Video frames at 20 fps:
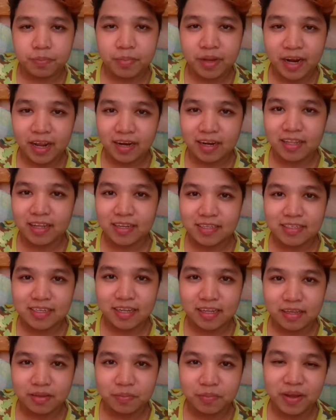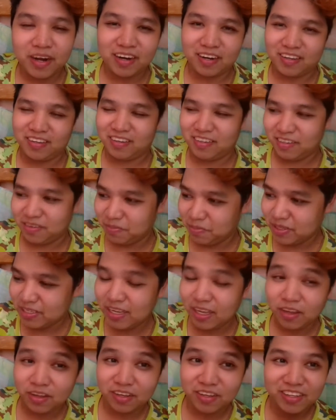mararanasan. Parang ganun.
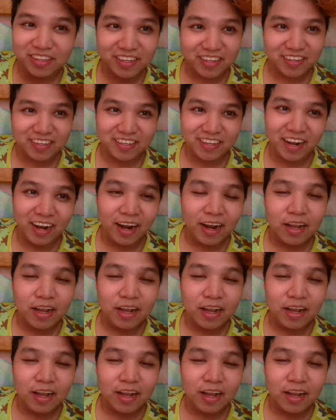Basta yun, yun yun.